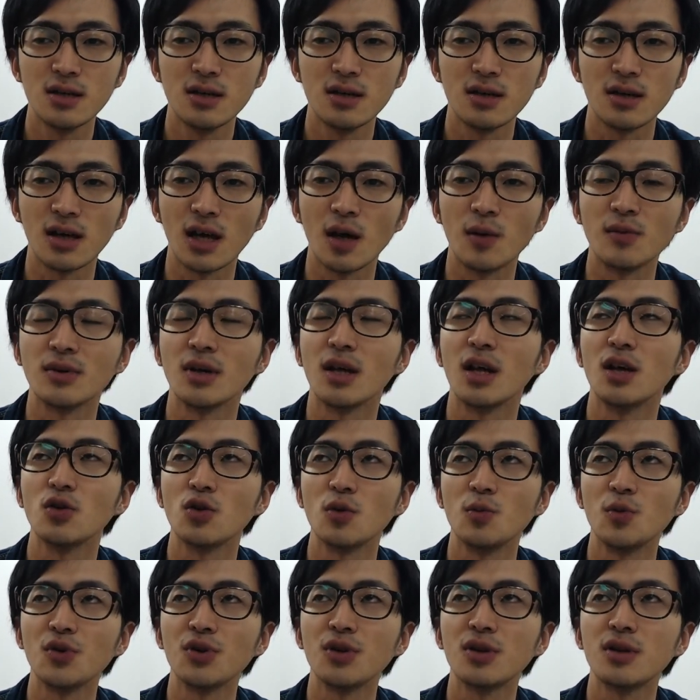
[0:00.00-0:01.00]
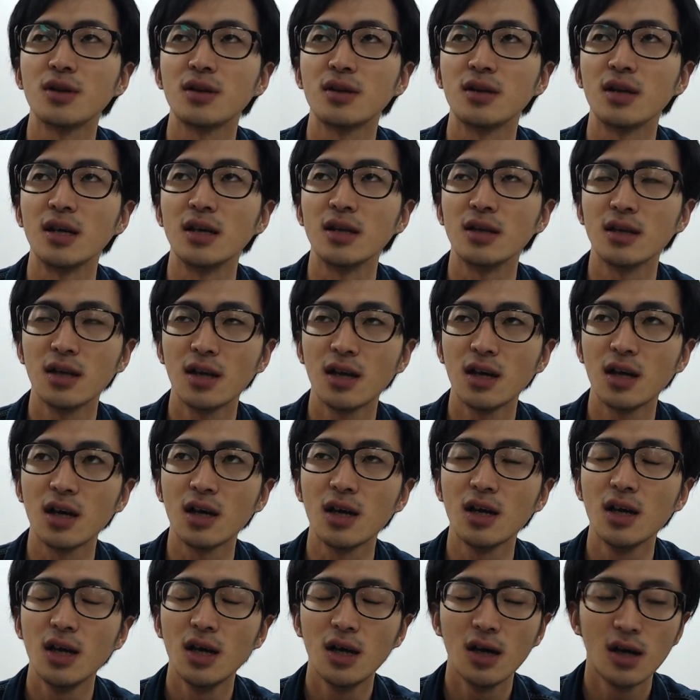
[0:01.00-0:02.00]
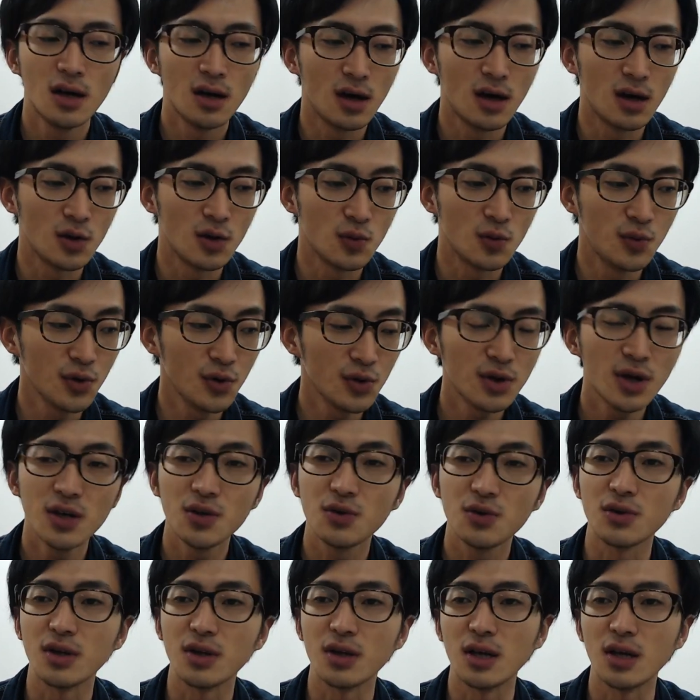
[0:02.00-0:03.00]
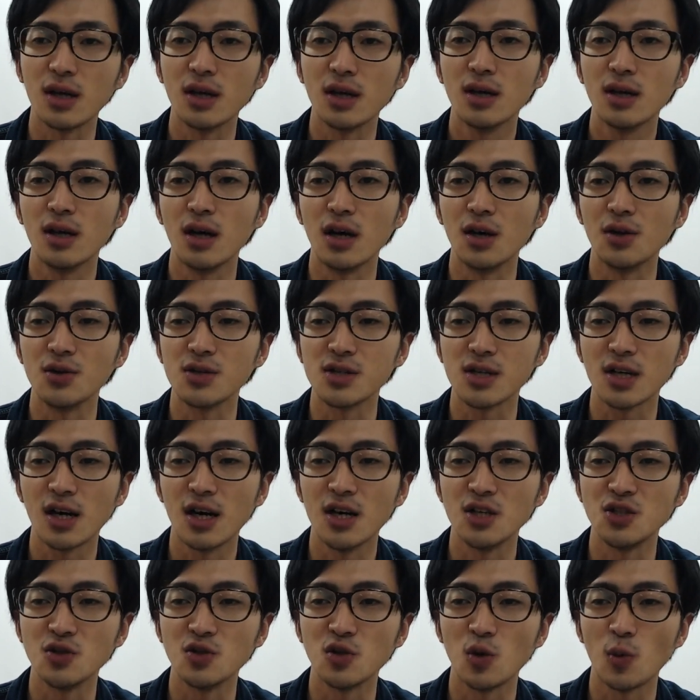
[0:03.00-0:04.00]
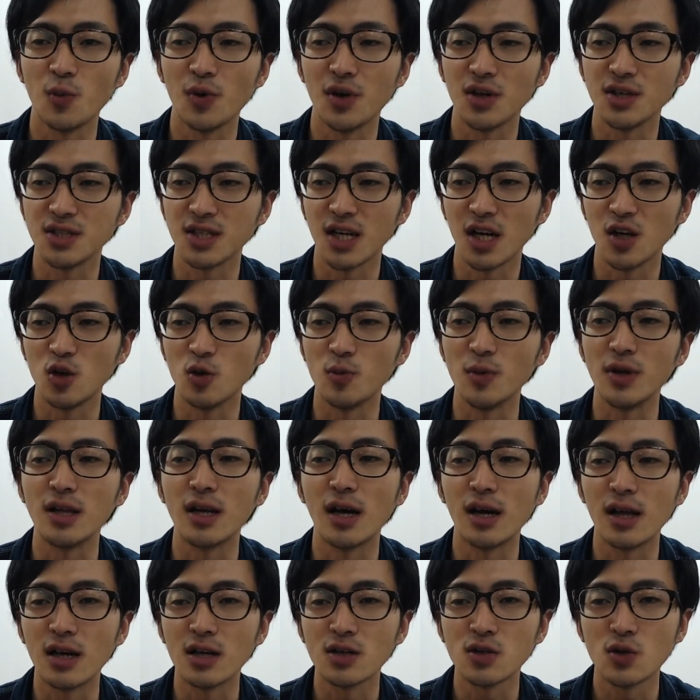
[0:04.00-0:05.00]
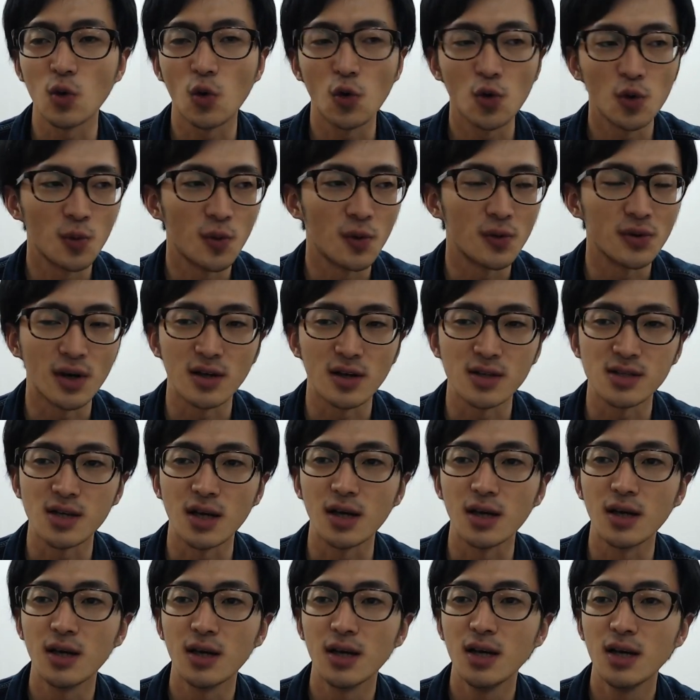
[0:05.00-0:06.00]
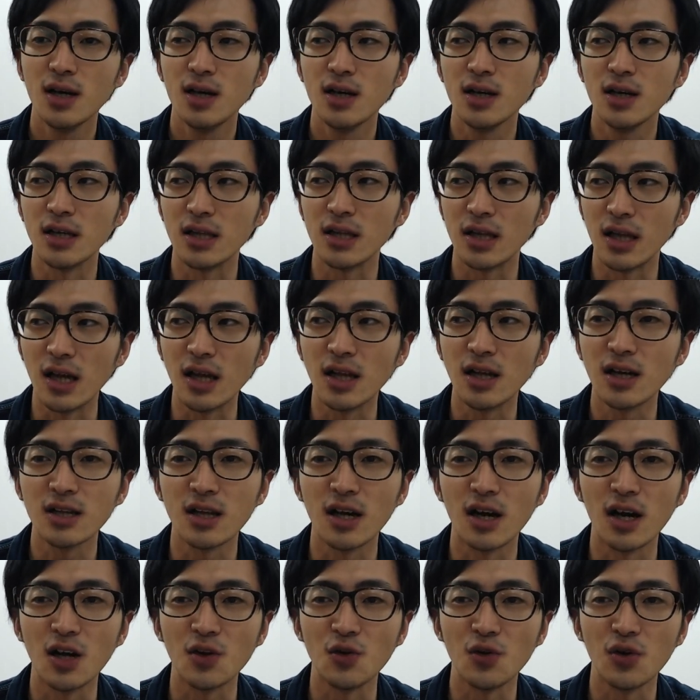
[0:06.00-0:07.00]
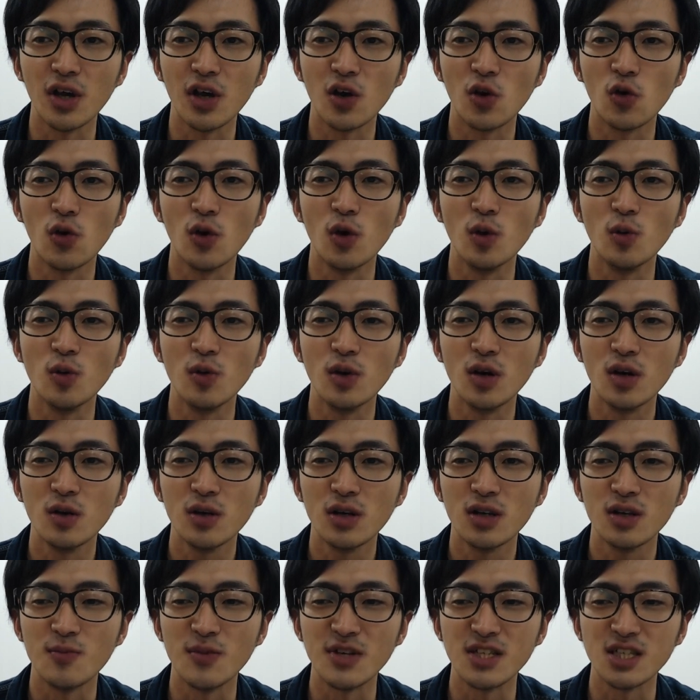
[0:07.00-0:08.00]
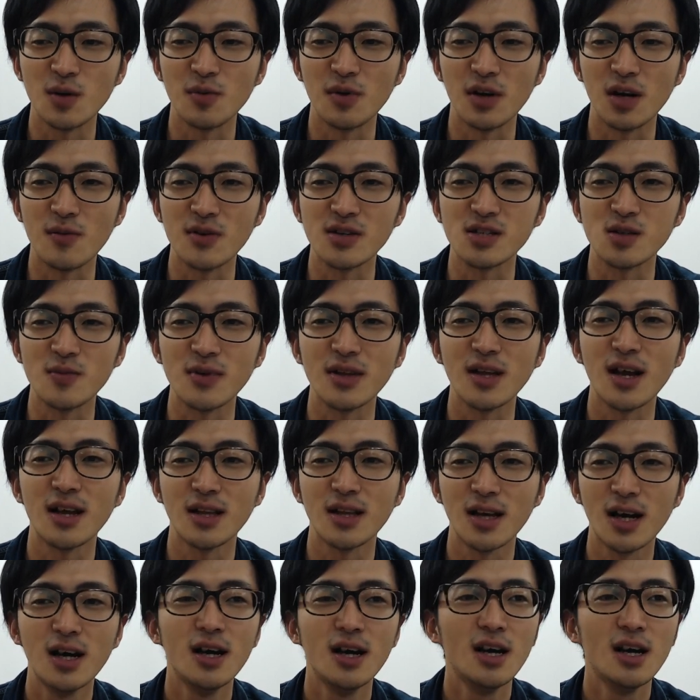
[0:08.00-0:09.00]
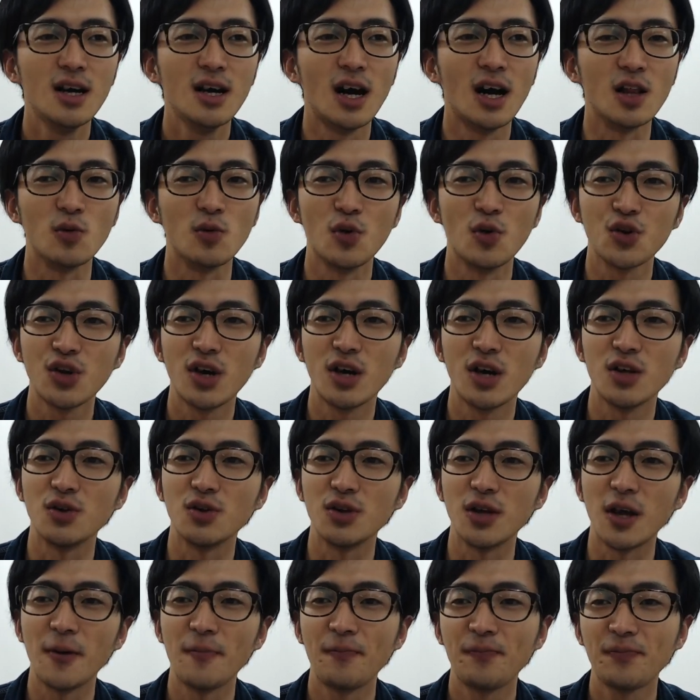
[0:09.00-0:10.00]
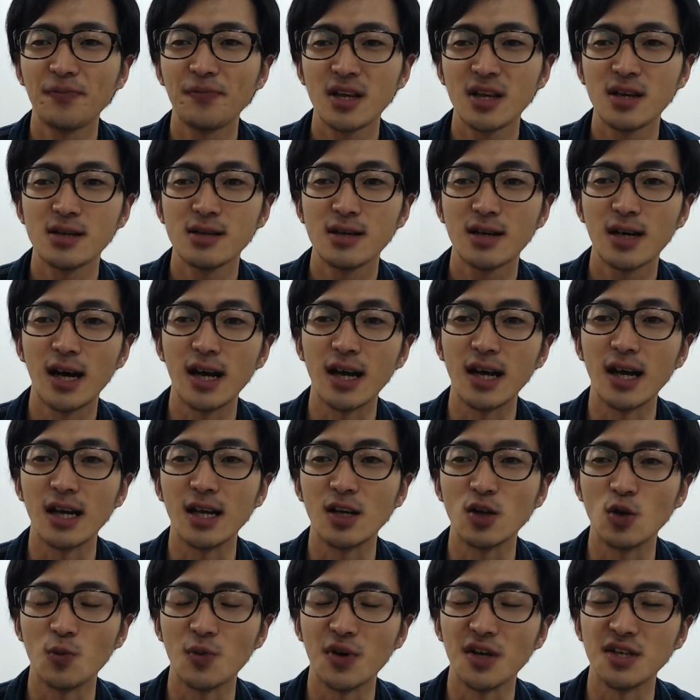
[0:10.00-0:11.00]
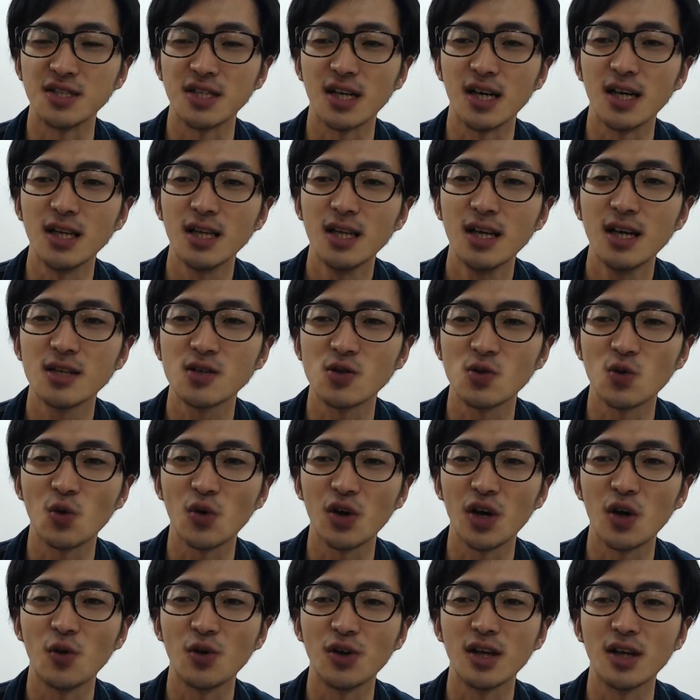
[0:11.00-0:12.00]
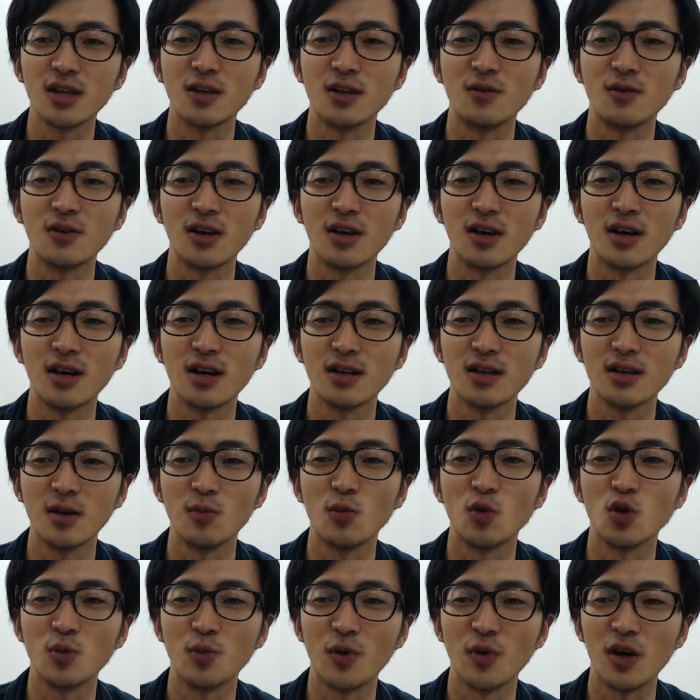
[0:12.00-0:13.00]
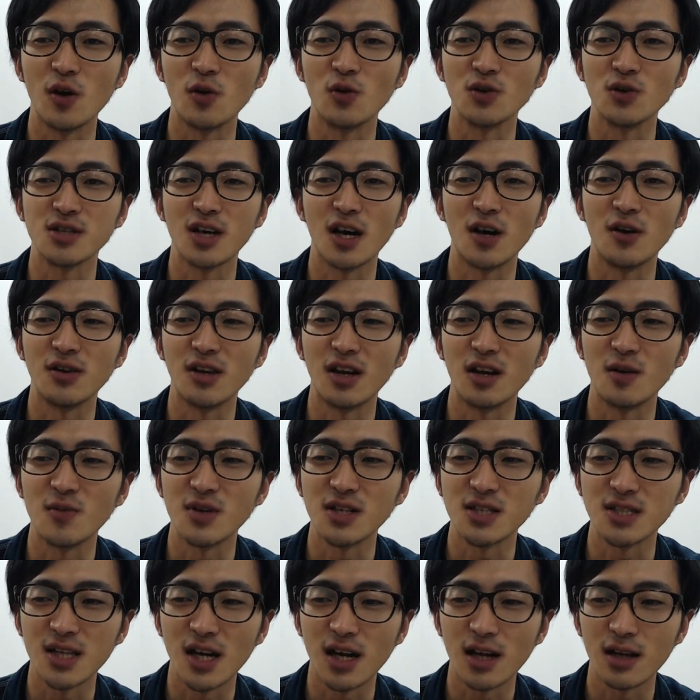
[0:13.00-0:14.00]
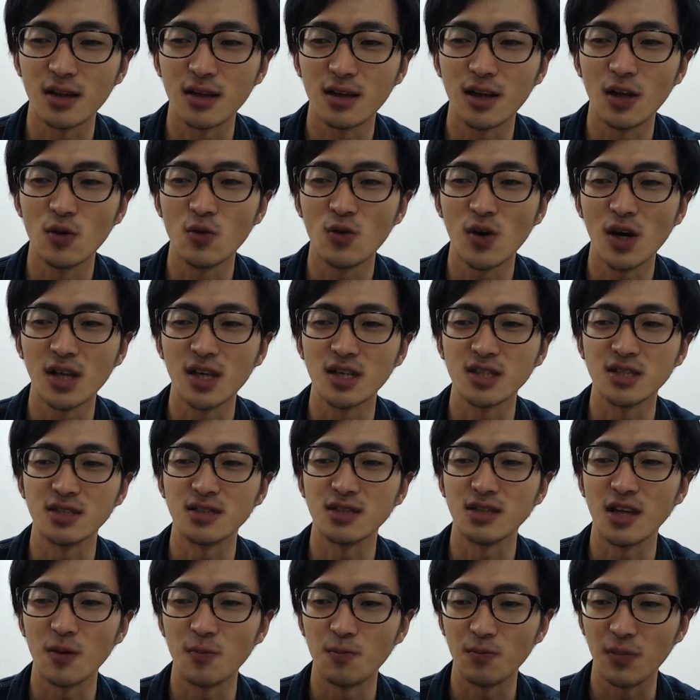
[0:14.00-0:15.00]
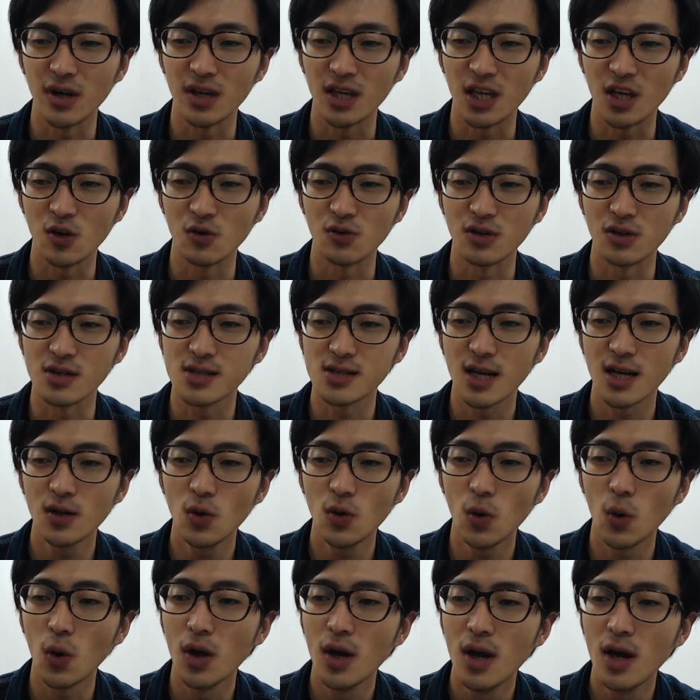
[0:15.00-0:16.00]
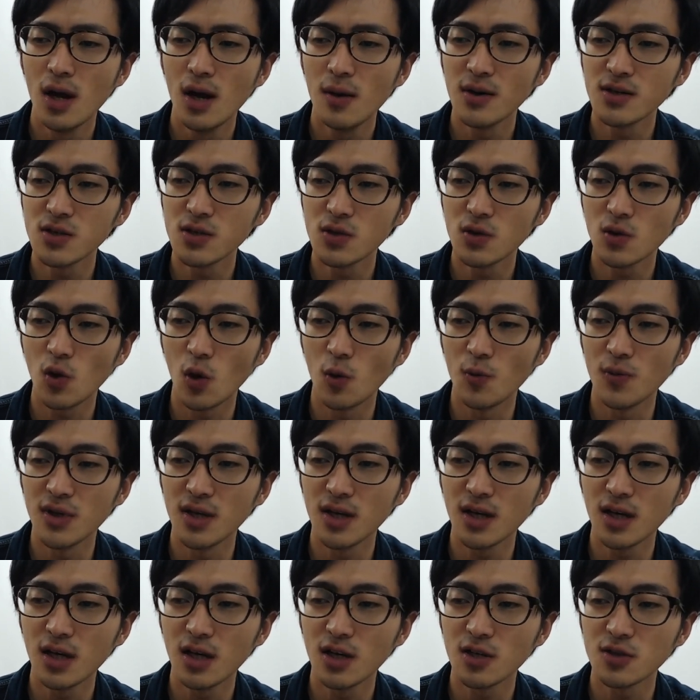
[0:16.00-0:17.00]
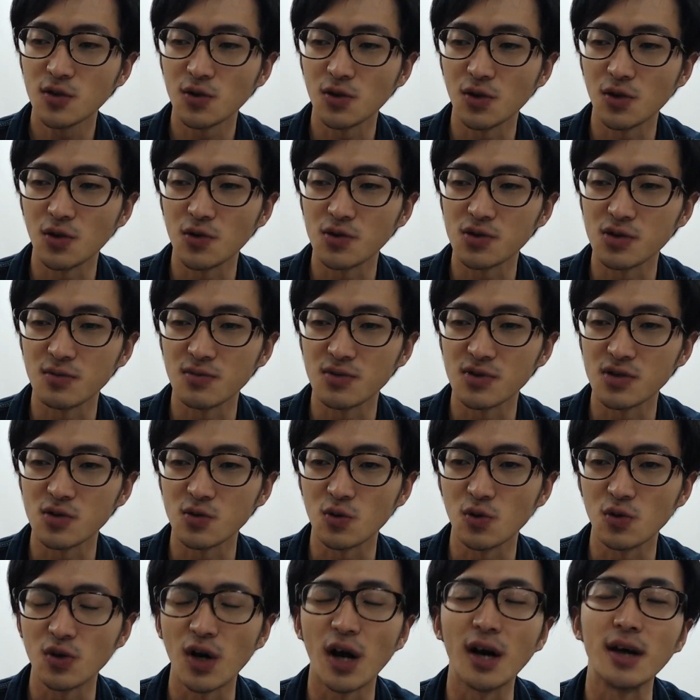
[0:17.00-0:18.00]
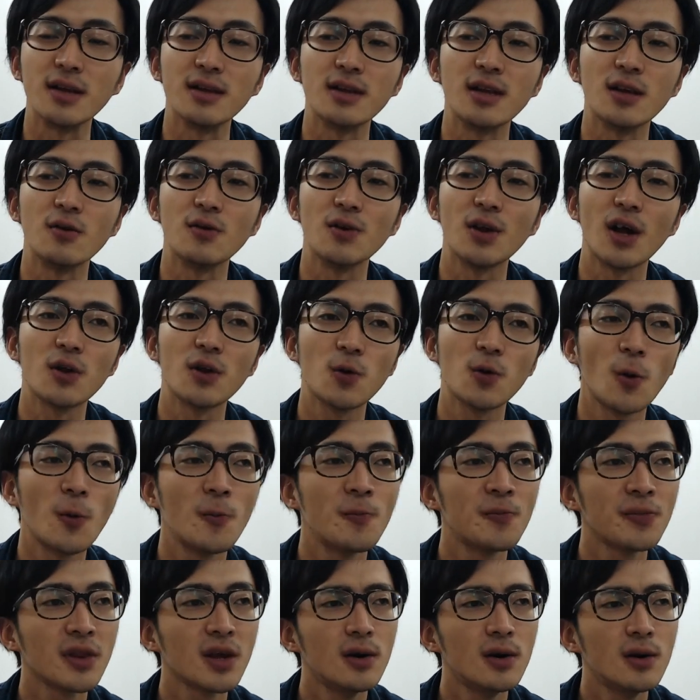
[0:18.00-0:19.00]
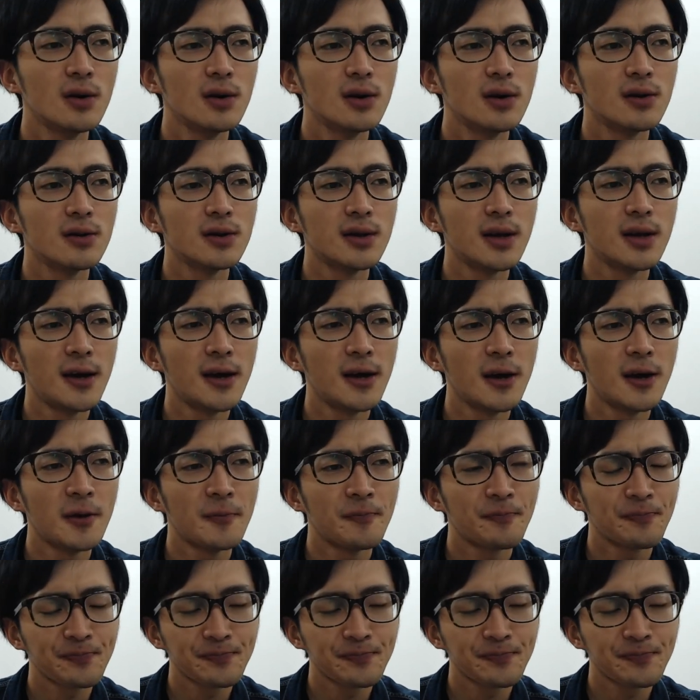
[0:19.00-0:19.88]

ゲームだなと思っていて、あのフォートナイトでね、あの世界中に友達がいるみたいな、そういう子供もたくさんいて、なんならあの英語めっちゃ喋れますみたいな、あのフォートナイトで海外で友達がいて、その子英語でやってるから、ね、僕も英語使えるようになりましたっていう話っていっぱい聞くんですけど、そういうコミュニケーションの要素もすごく入ってるなと。で